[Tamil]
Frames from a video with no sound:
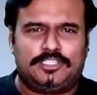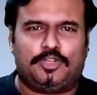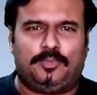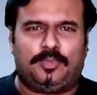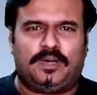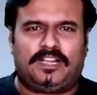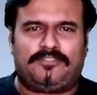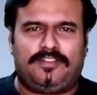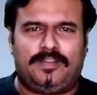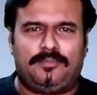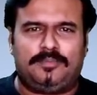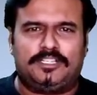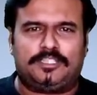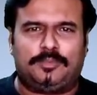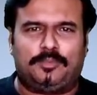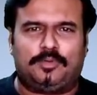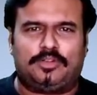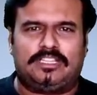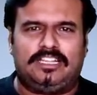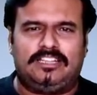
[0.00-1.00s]
ஸோ
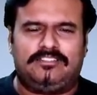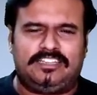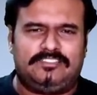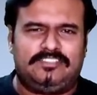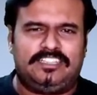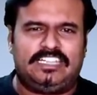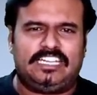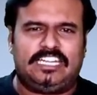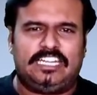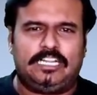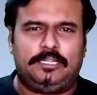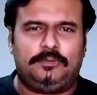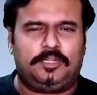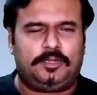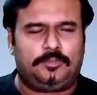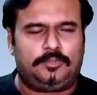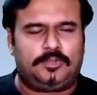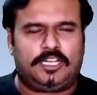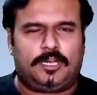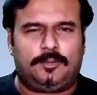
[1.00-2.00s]
பர்ஃபார்மன்ஸை பொறுத்தளவுக்கு இவங்க ரெண்டு
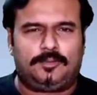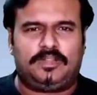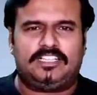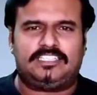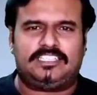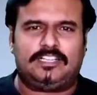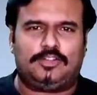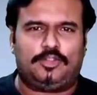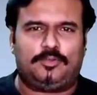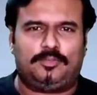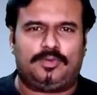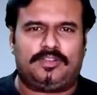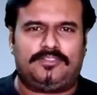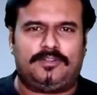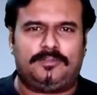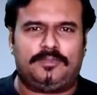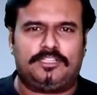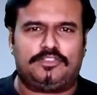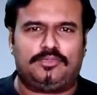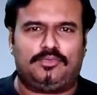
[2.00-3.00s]
பேரும் டாப் நாச்சான ஒரு
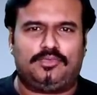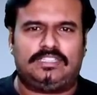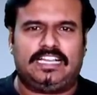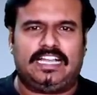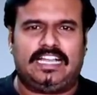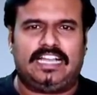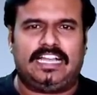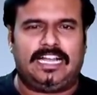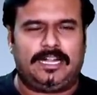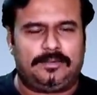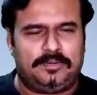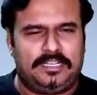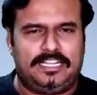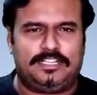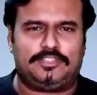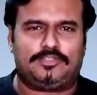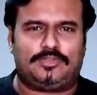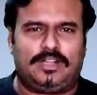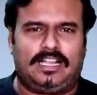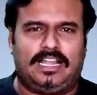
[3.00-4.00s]
பர்ஃபார்மன்ஸை கொடுத்தாங்க
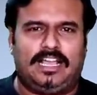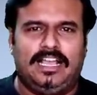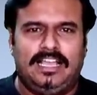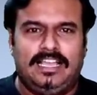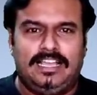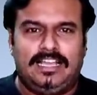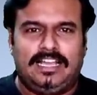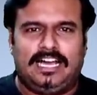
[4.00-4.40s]
அப்படின்னே சொல்லலாம்